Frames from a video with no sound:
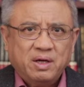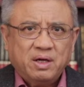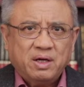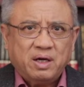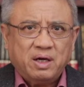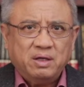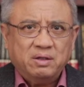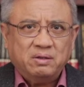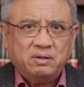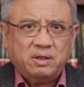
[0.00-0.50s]

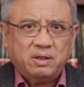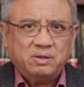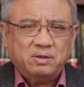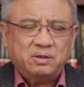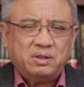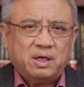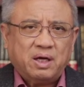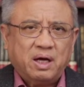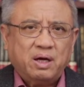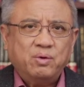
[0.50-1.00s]
还有呢就
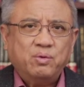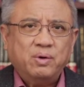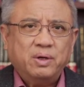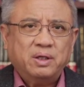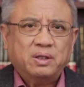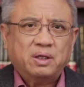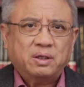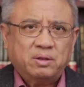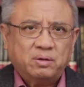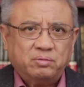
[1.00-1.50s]
是安
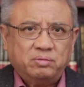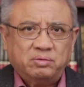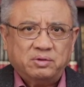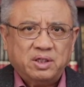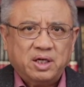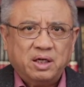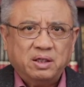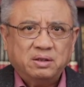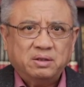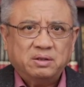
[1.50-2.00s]
徽他的故
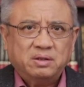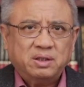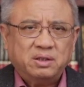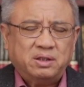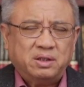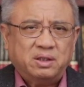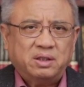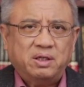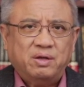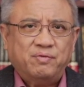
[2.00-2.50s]
乡，这
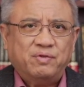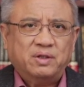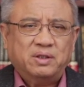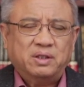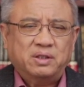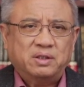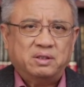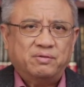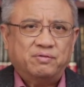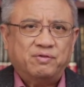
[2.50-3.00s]
几个地方
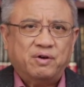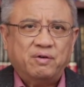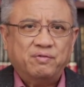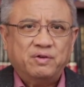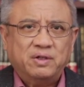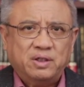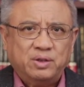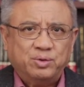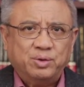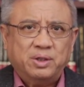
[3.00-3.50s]
呢是防
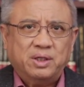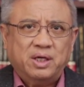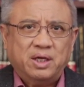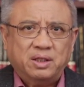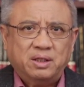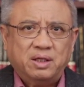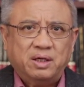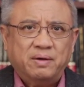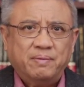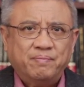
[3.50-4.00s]
范的最
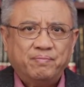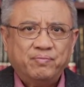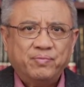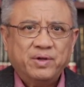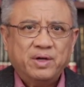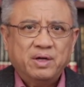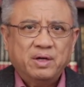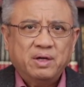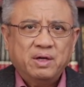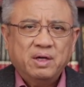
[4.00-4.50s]
严的。
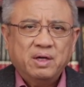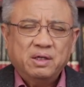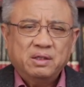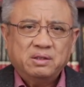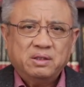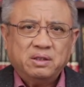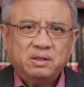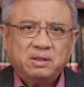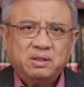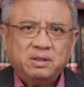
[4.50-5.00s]

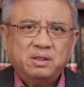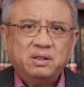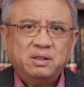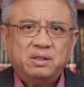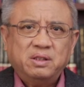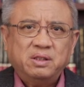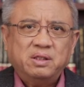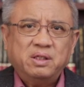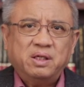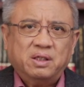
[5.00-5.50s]
这个事情
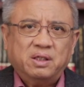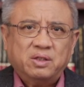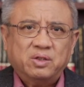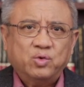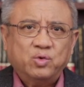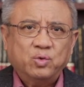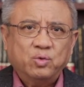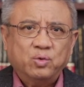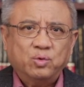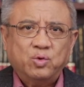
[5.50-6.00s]
其实也是
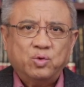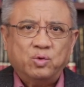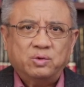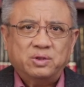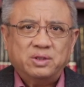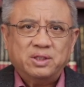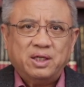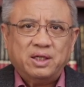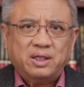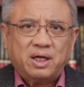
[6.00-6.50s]
中共统
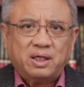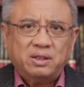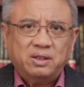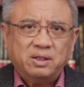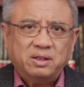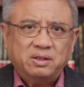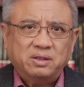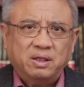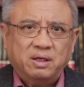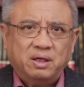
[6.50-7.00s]
治的一大
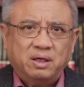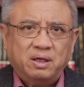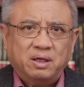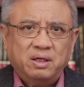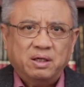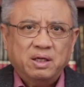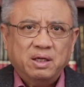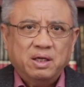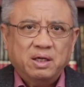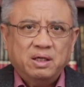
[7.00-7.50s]
特色哈，
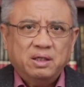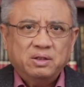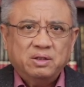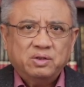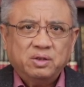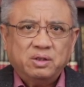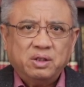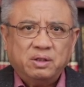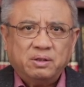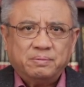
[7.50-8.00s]

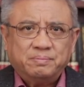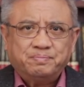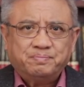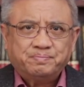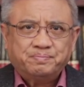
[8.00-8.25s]
就是